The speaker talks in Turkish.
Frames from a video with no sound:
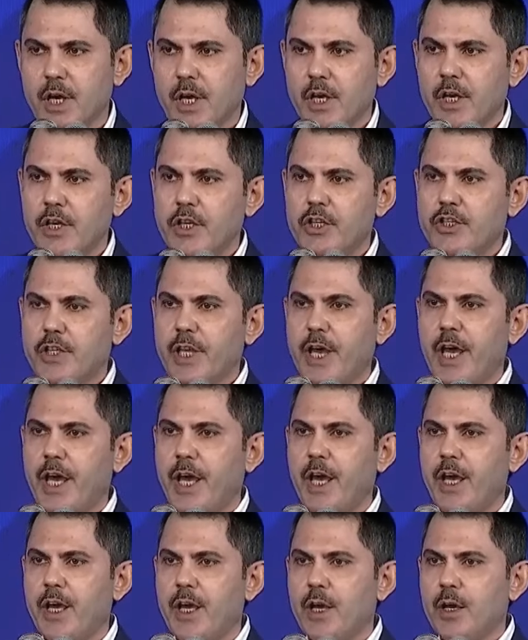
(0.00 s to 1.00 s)

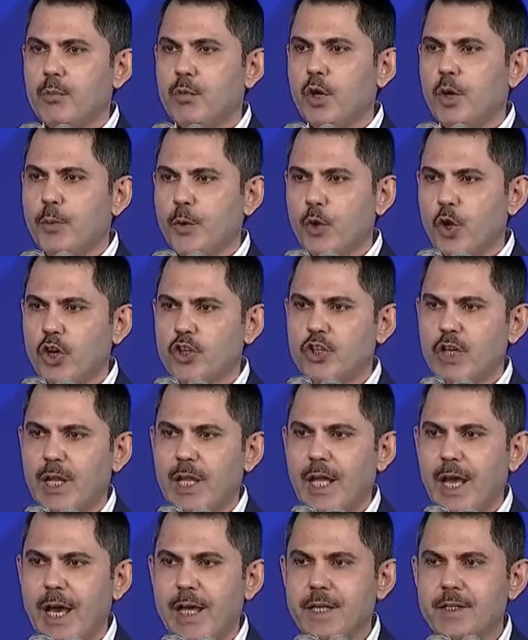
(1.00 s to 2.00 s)
İşte bu
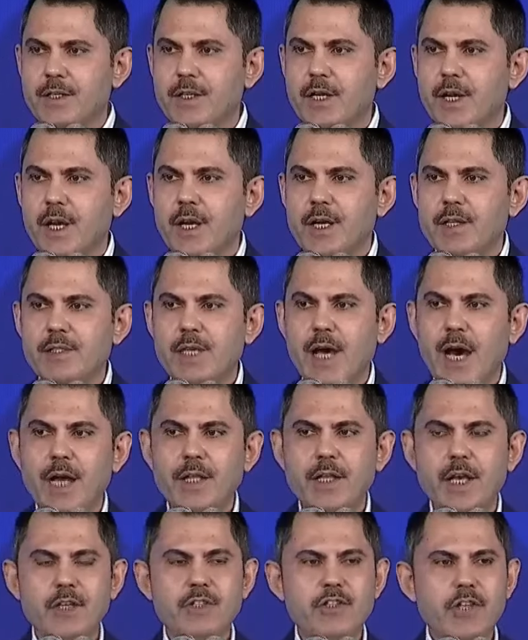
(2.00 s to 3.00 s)
projeler
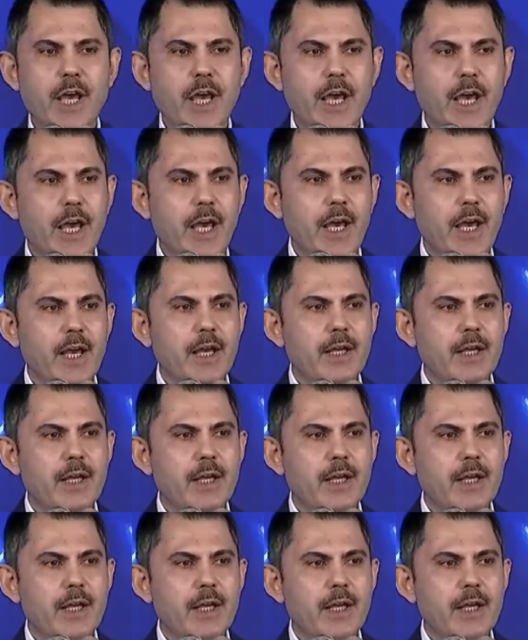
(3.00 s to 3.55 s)
sadece